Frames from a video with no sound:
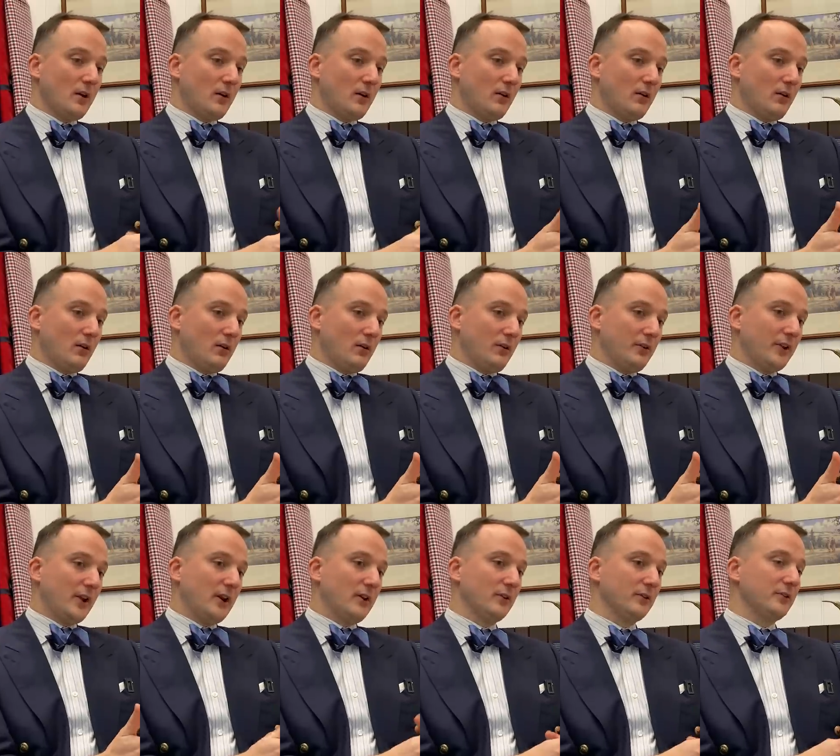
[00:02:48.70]
en,
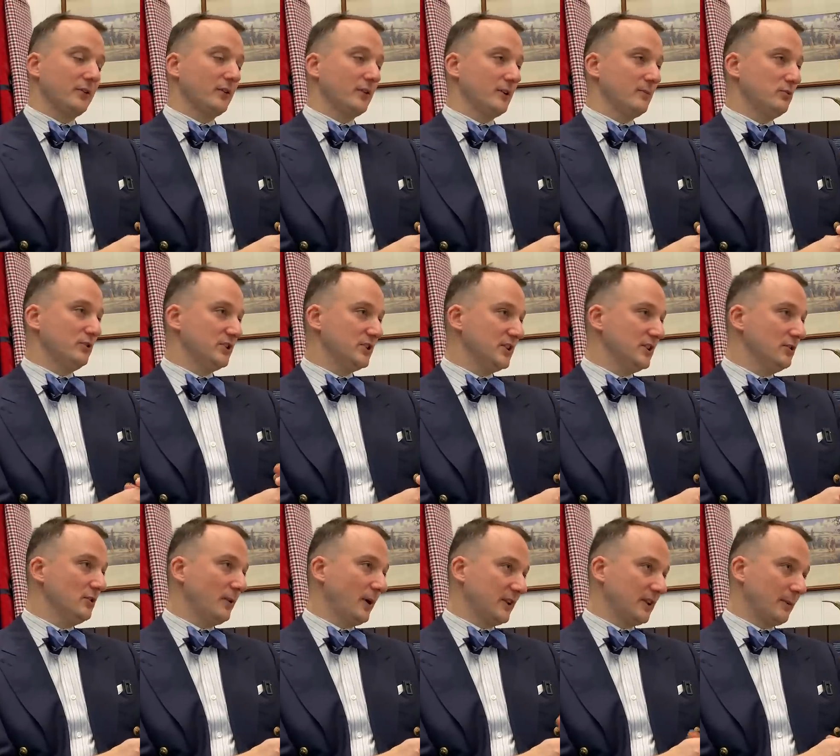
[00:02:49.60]
allant dans les boutiques
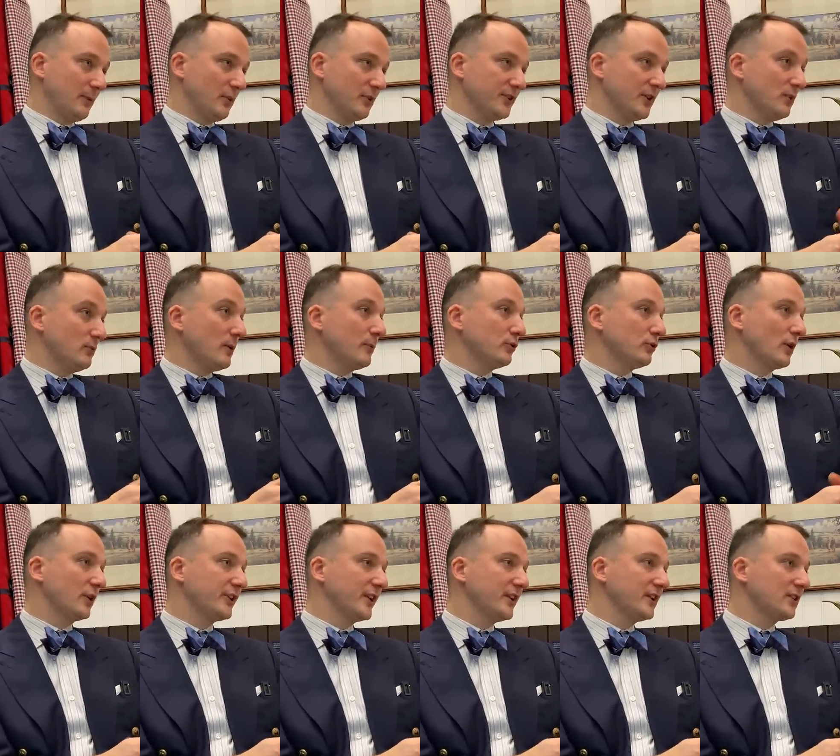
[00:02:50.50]
de prêt-à-porter, ou même sur
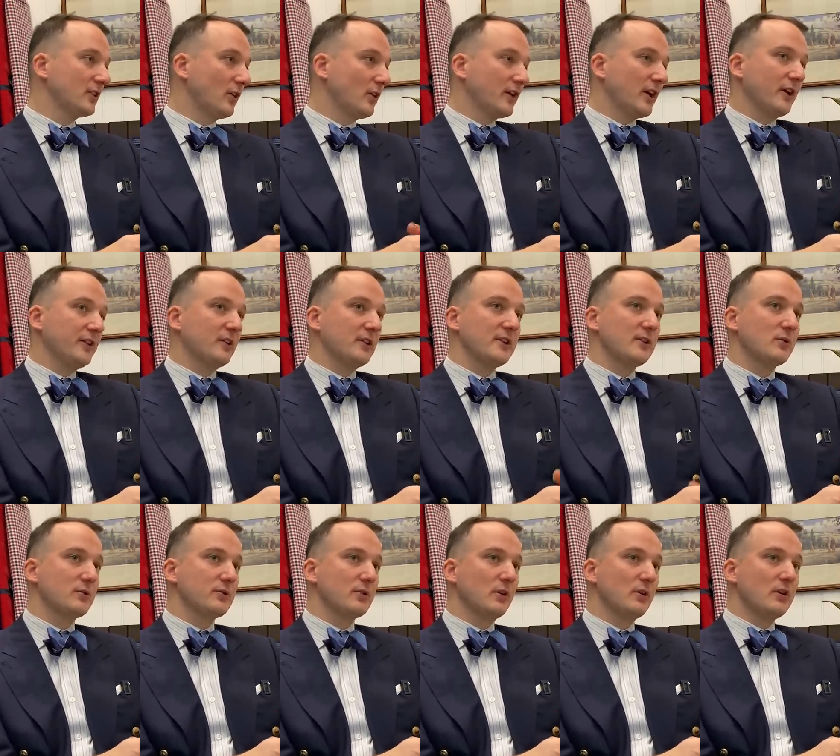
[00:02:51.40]
Internet, en regardant les
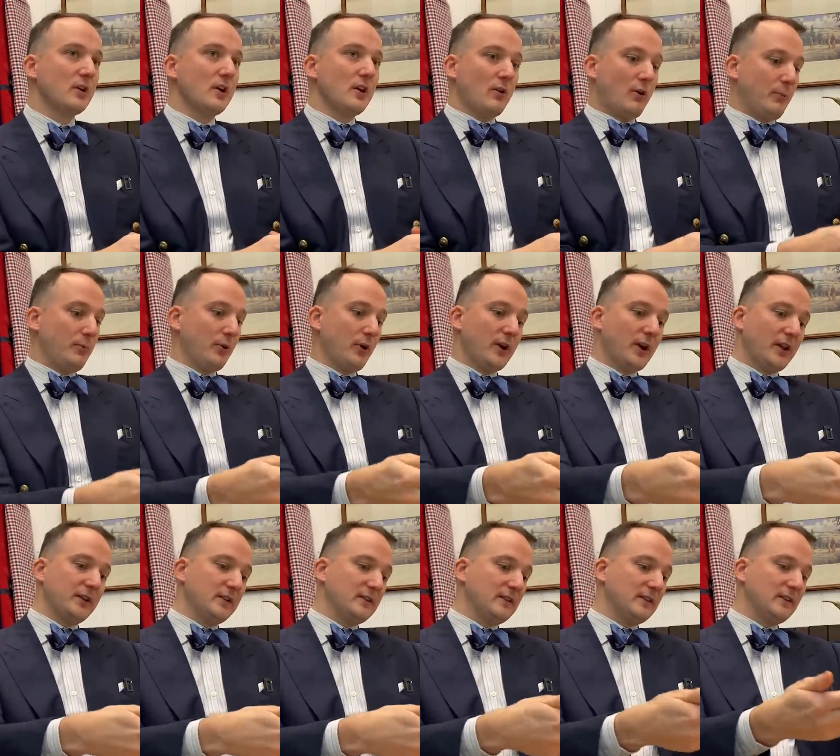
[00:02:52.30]
concurrents. On peut
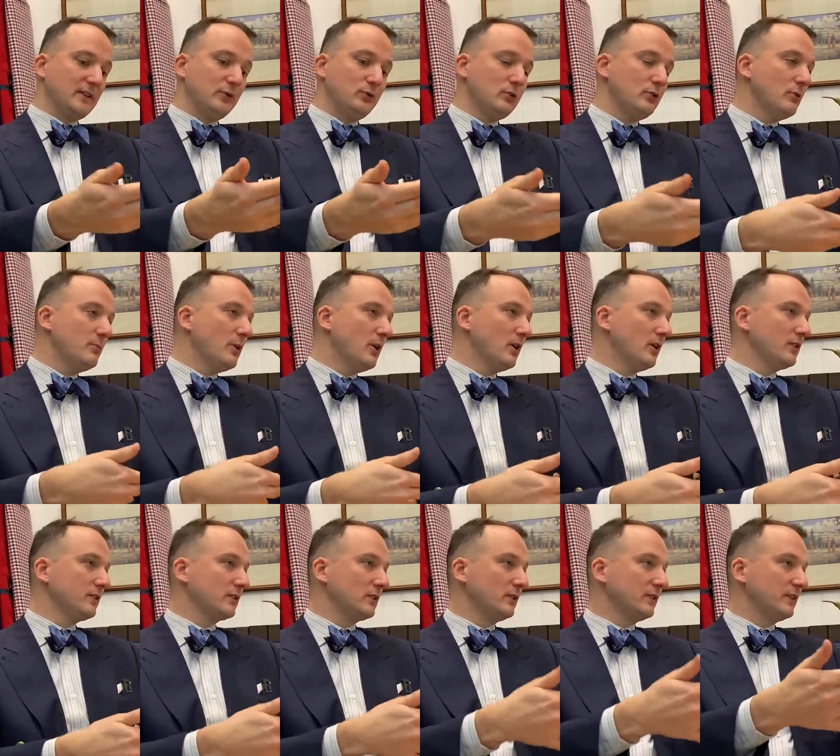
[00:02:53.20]
regarder le site du Gobos,
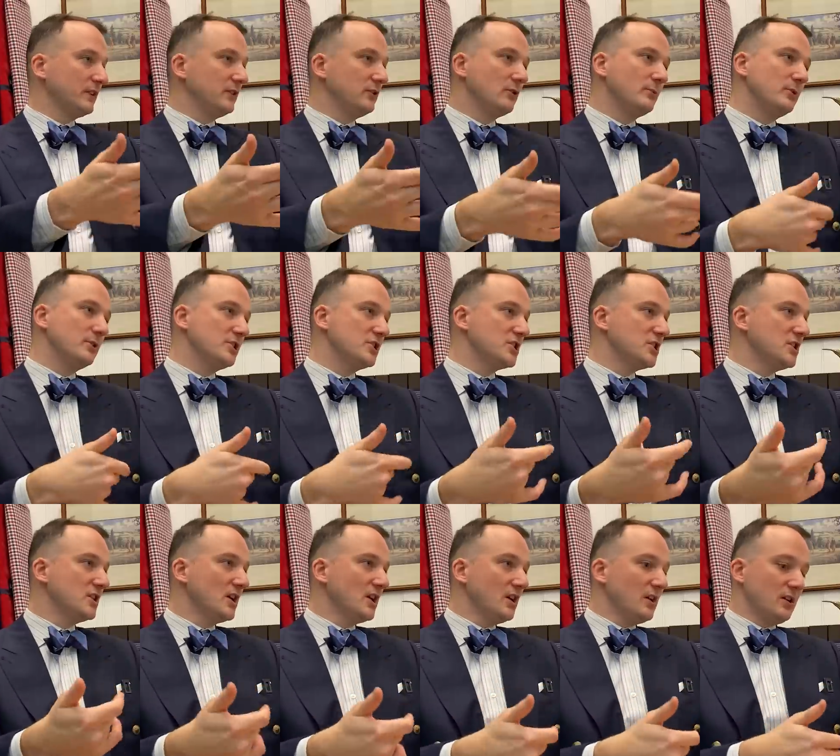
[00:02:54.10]
le site de
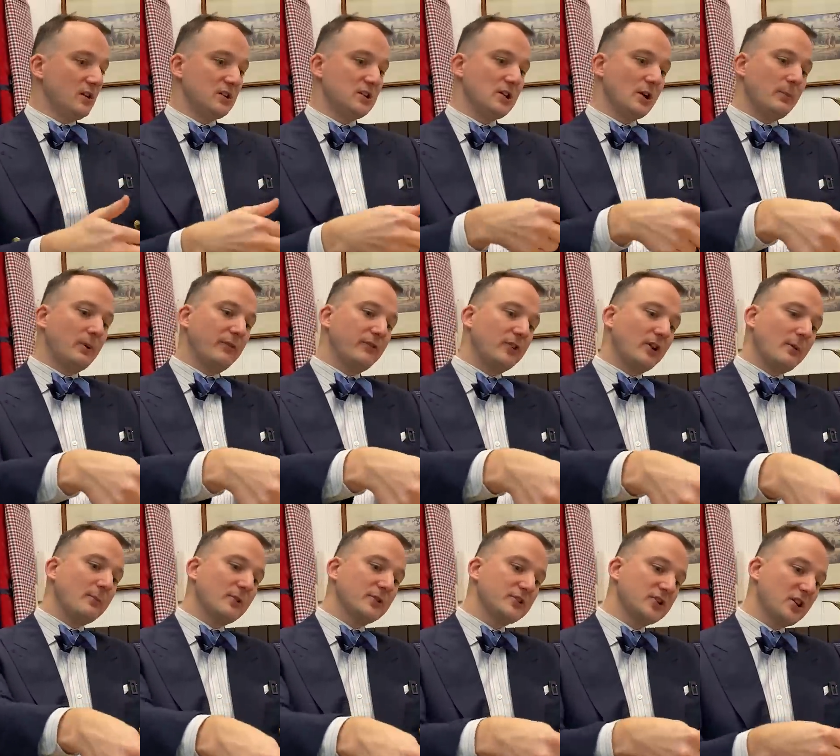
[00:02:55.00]
Boji, et se dire, bah,
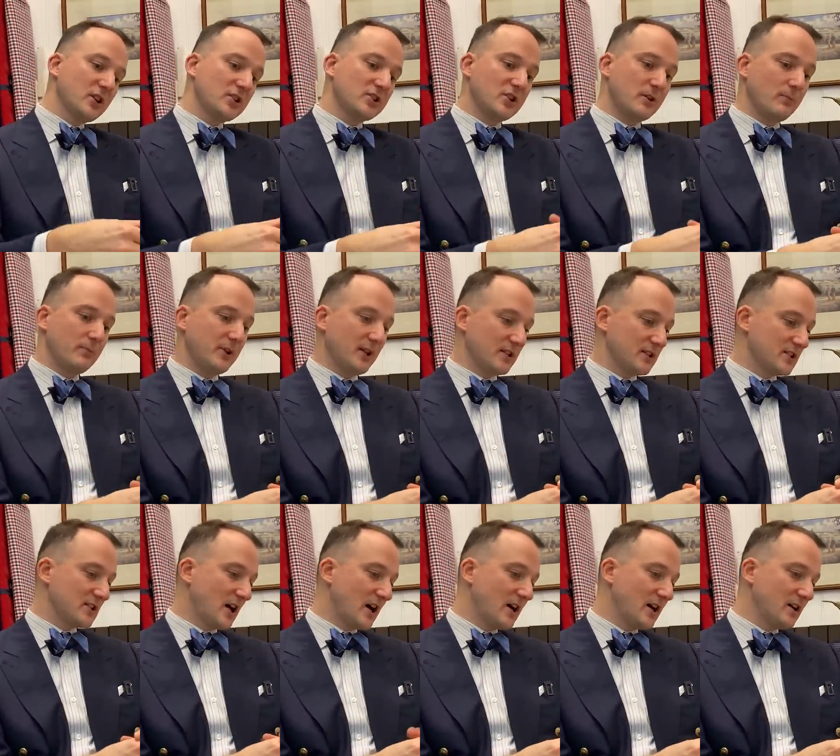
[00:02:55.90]
finalement, tiens, j'aime bien
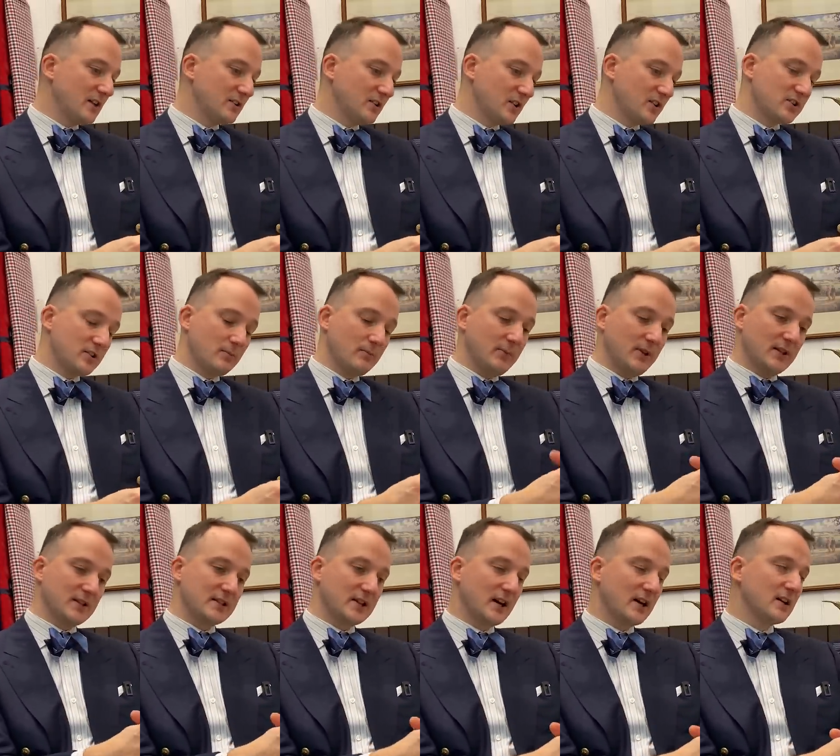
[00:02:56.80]
ça, tiens, j'aime
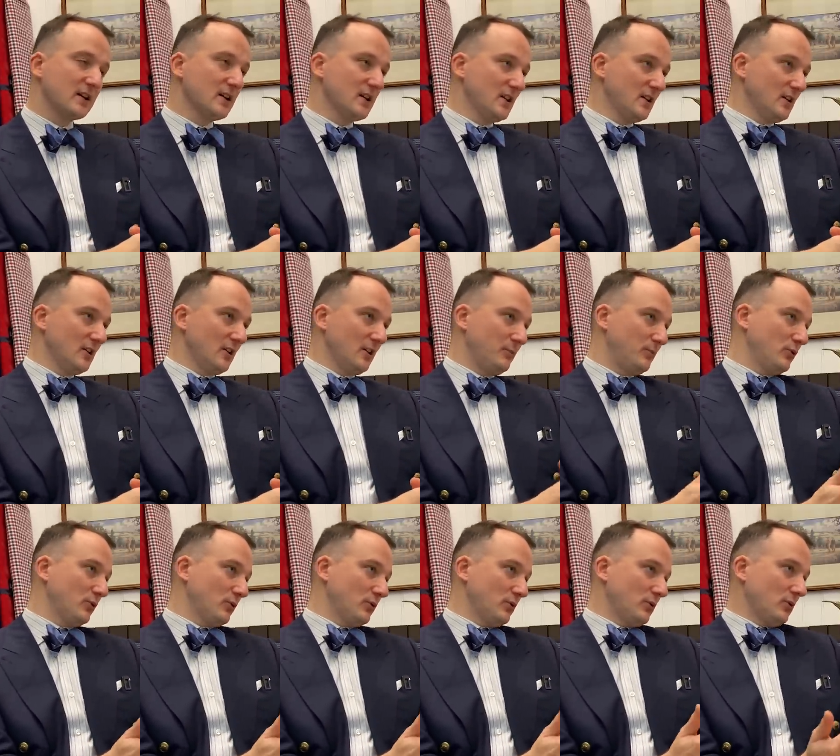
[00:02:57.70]
bien ça. Et puis,
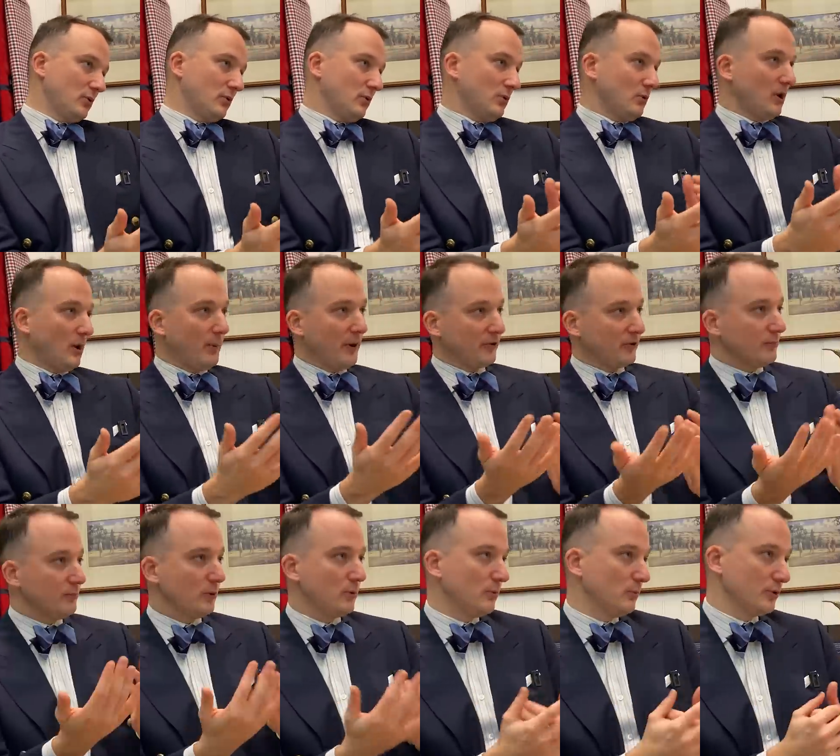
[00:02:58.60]
euh, la personne
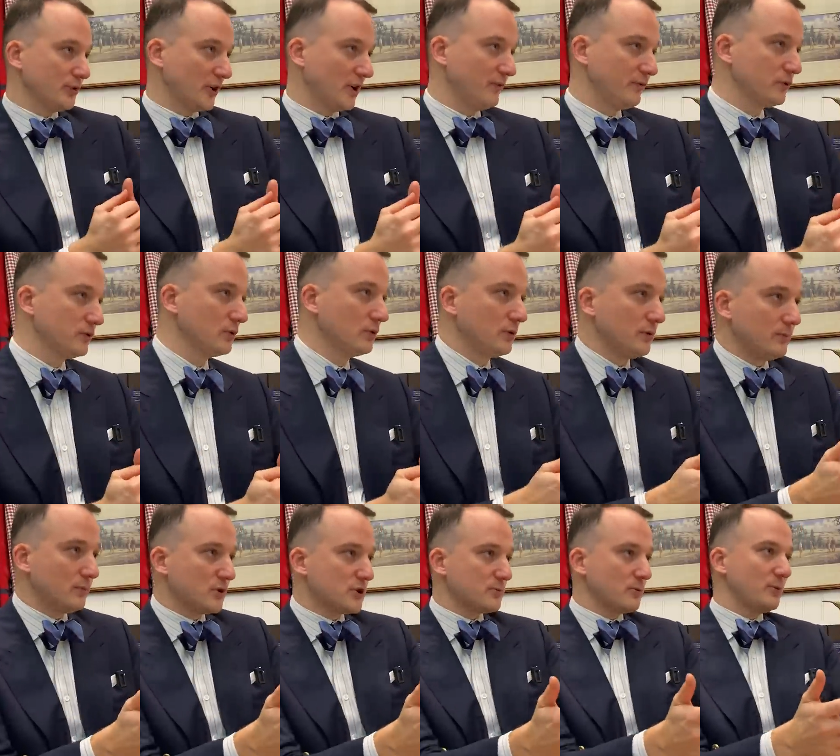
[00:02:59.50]
peut me montrer les photos, et
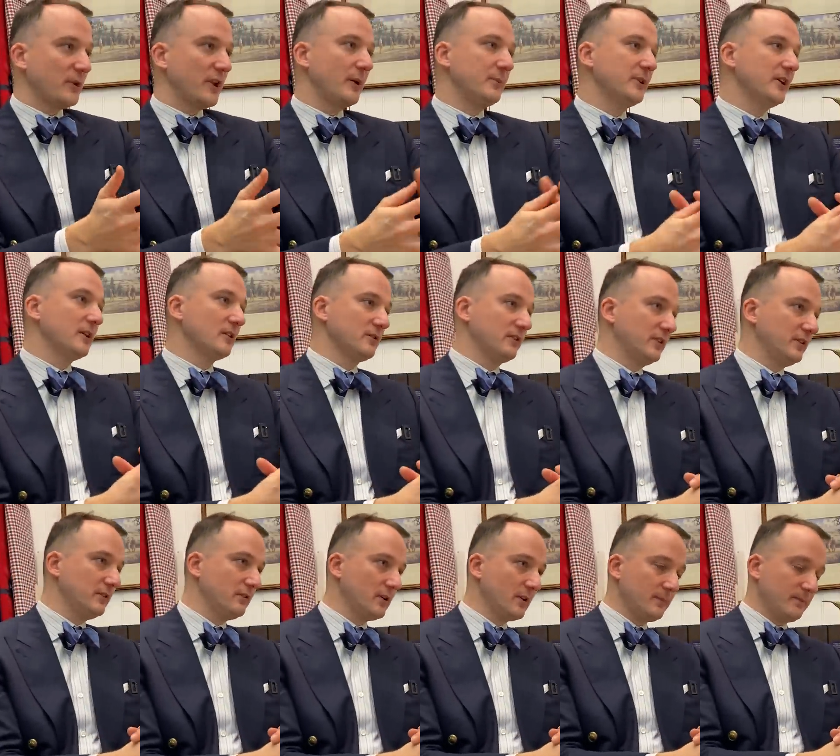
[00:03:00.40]
moi, je peux m'adapter aussi,
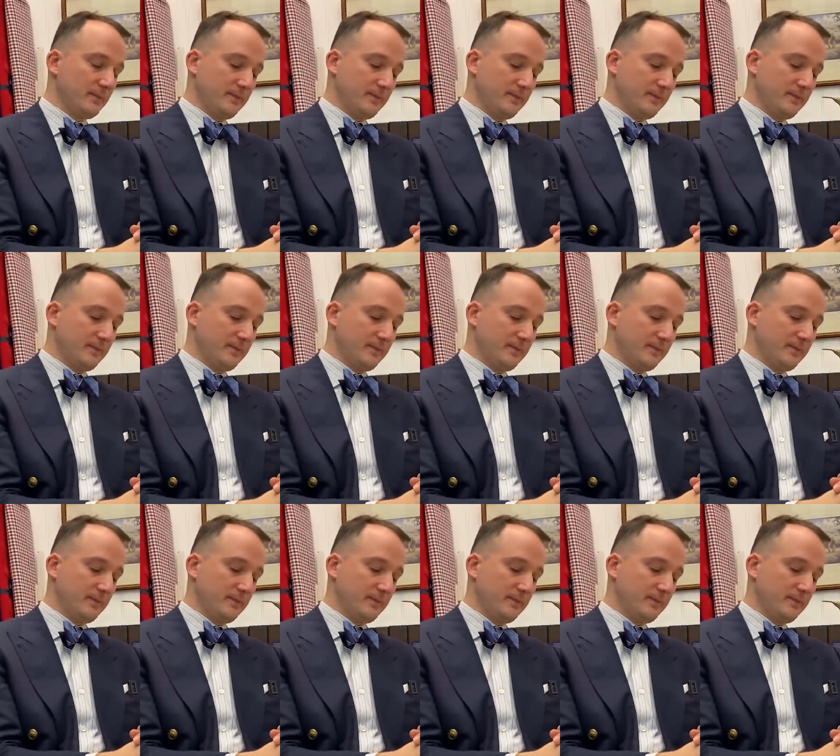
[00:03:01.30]
tu vois.